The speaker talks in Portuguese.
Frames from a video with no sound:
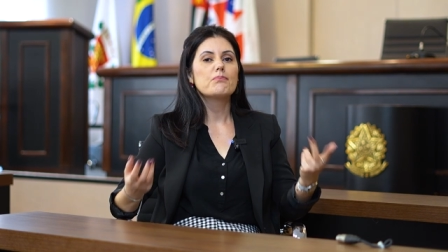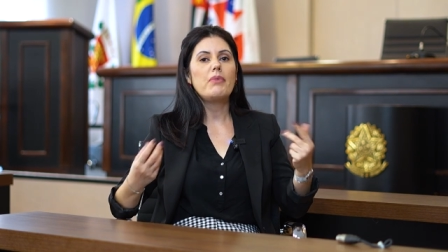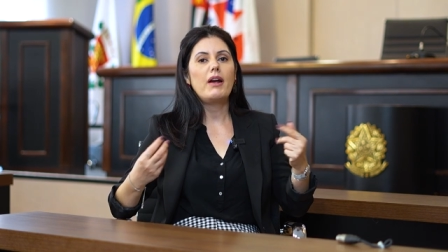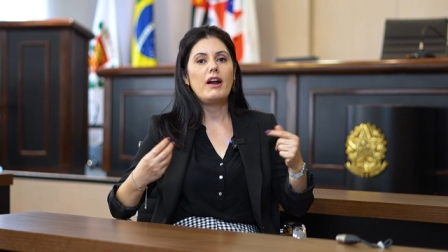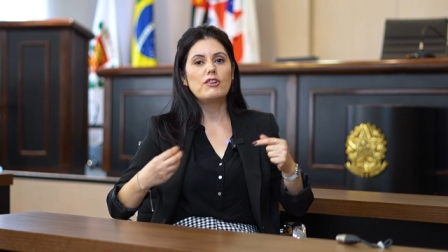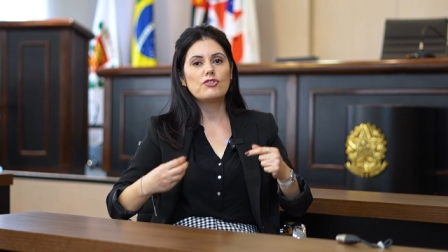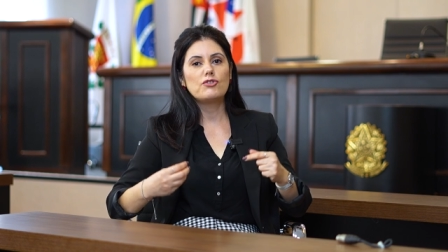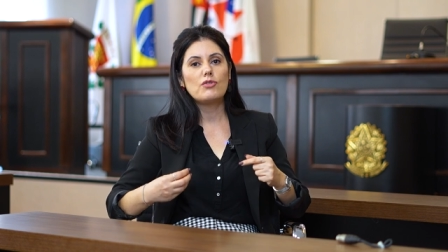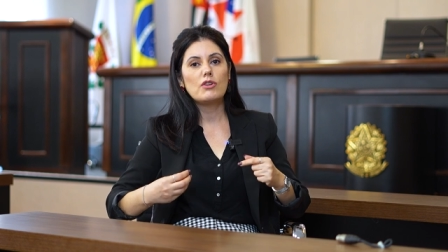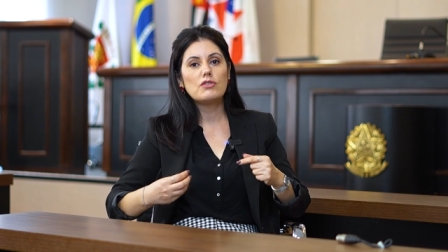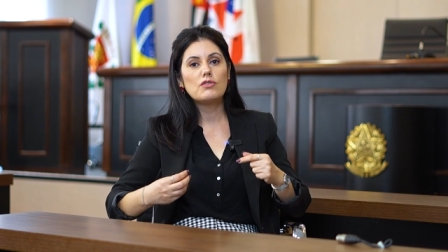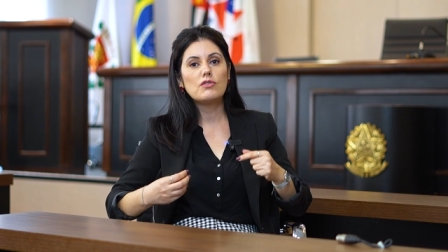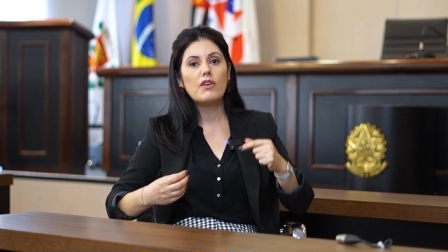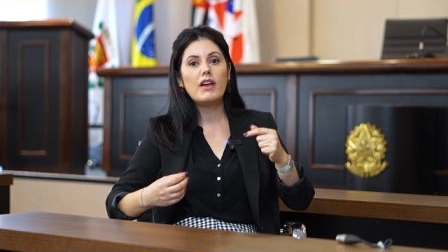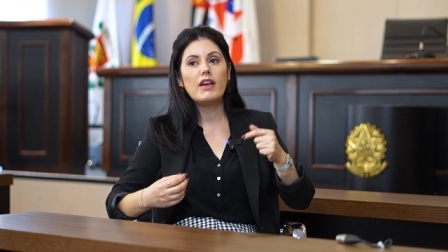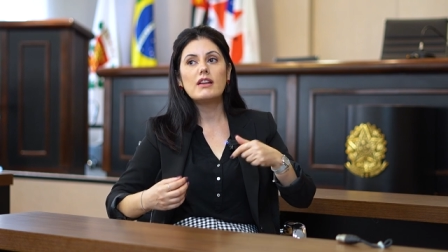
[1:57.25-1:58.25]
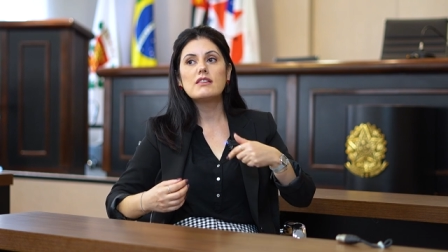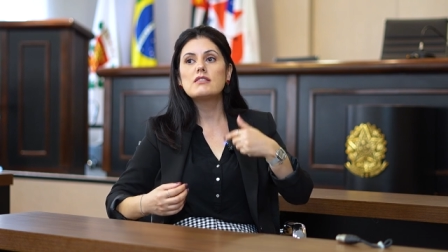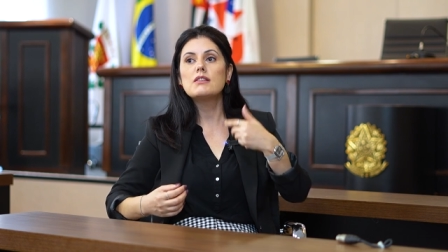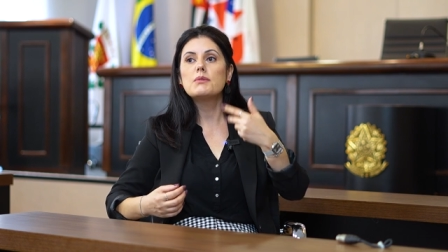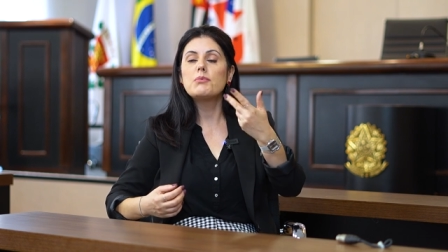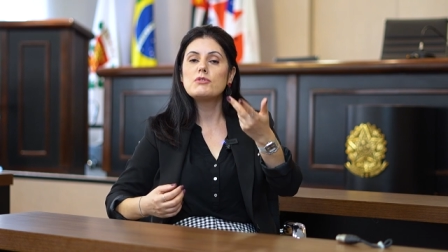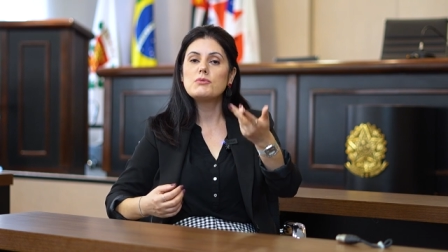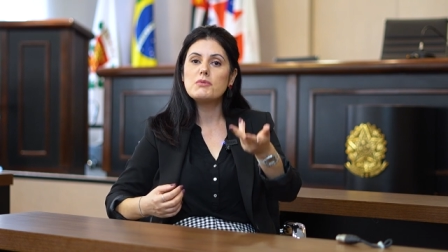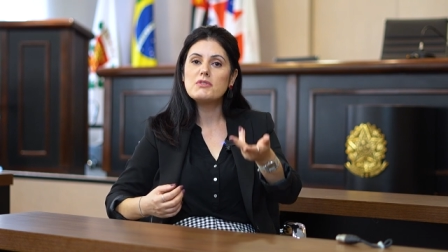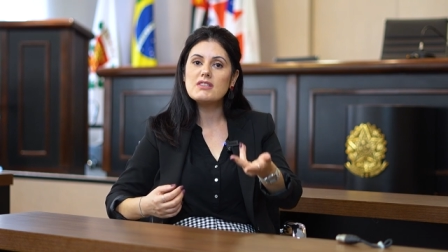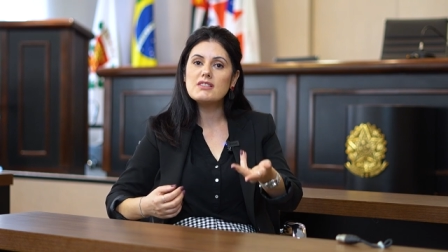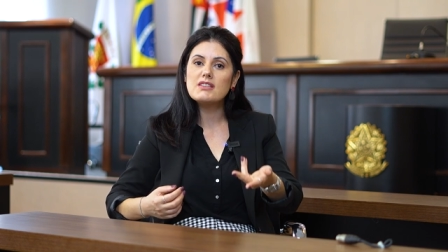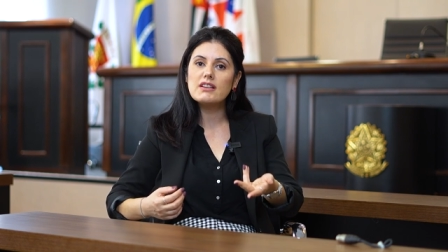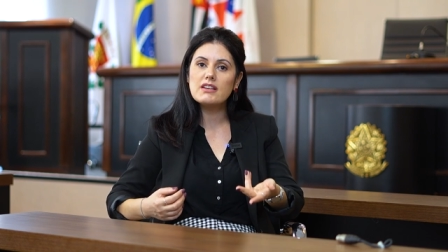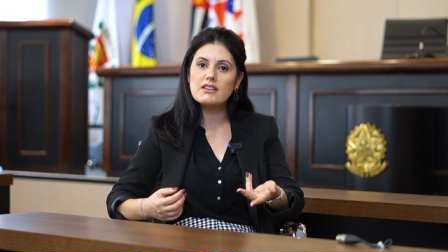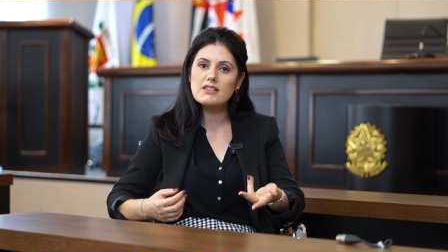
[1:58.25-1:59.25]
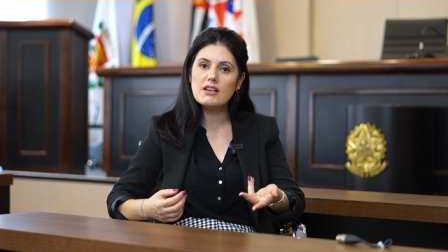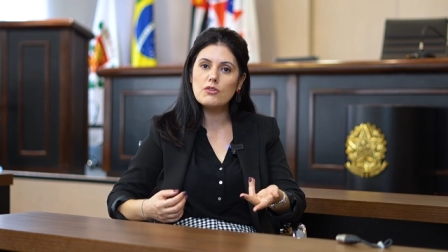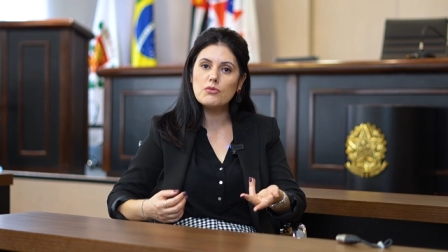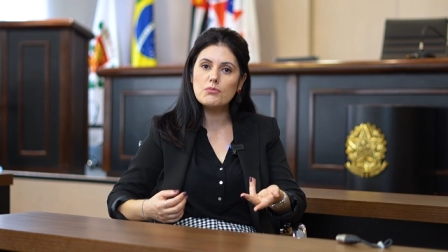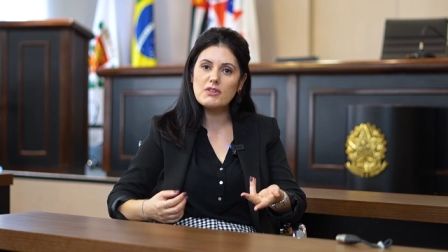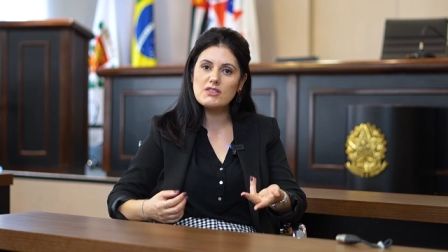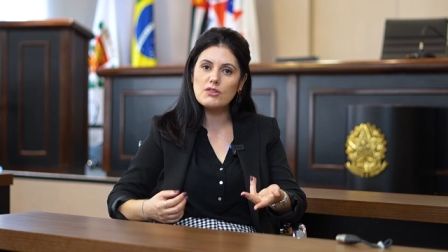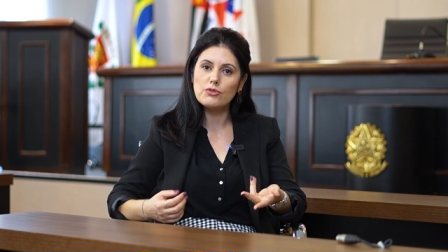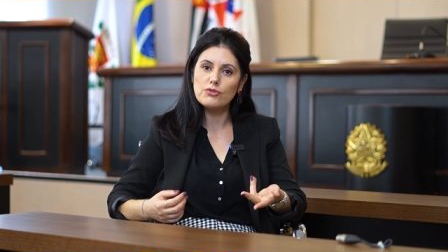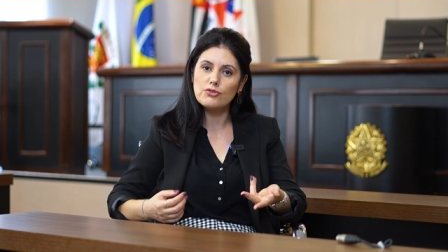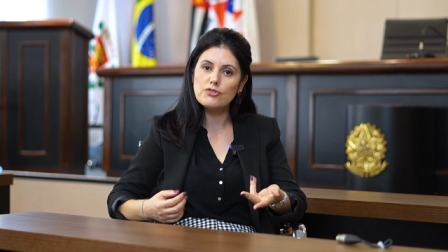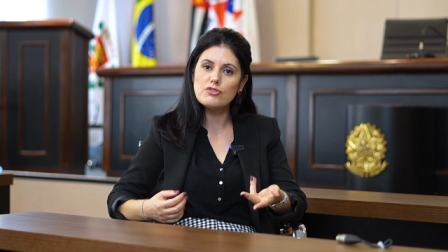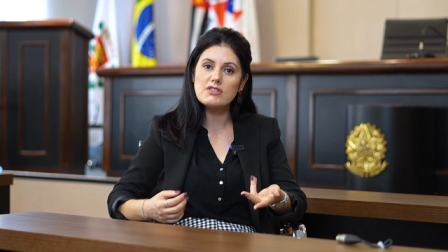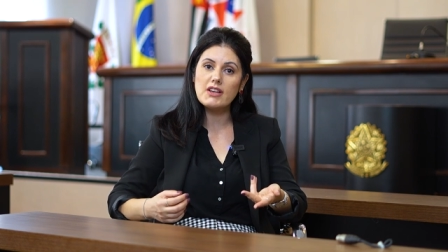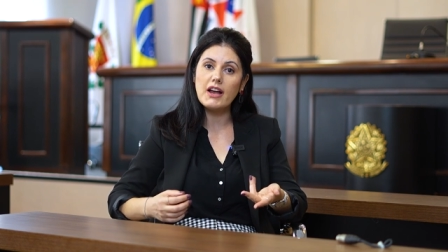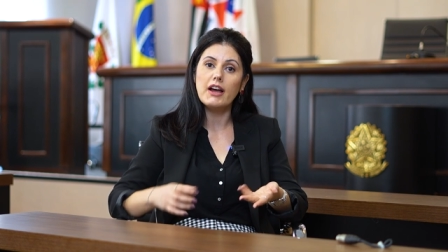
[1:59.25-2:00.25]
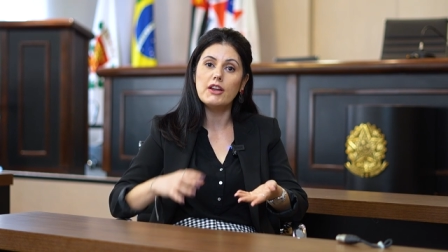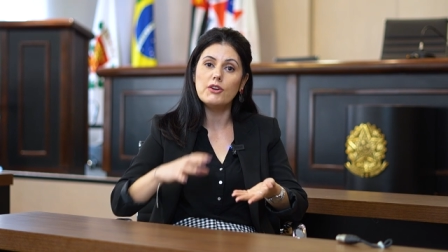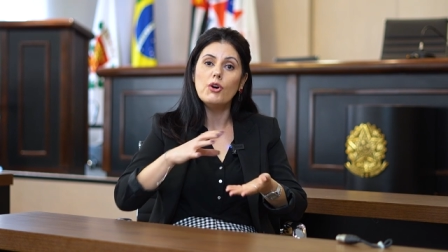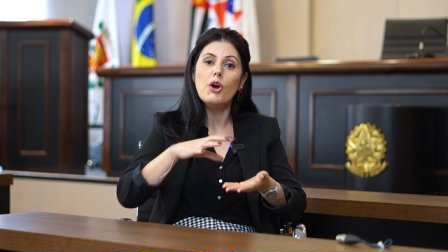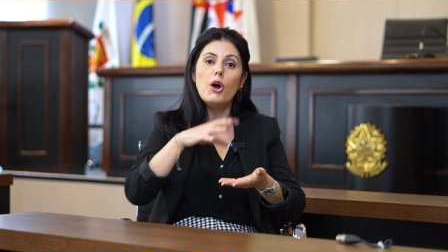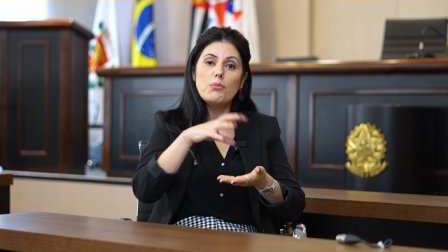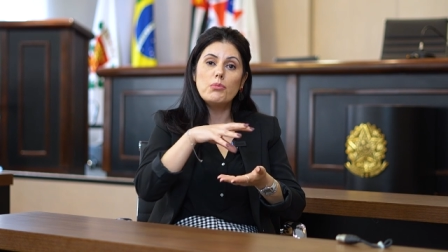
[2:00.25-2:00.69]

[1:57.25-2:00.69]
perde suas férias e depois precisa ingressar com uma ação no judiciário.